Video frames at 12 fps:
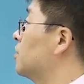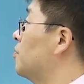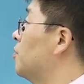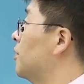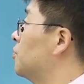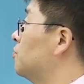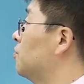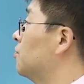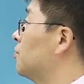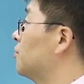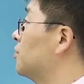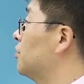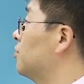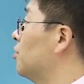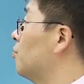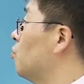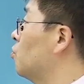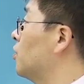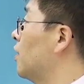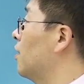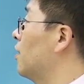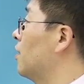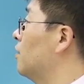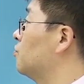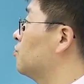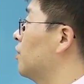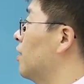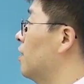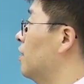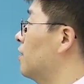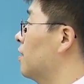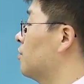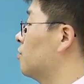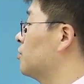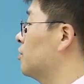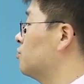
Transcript: 살펴봤죠. 경제적인 모델 중에, 예, 경제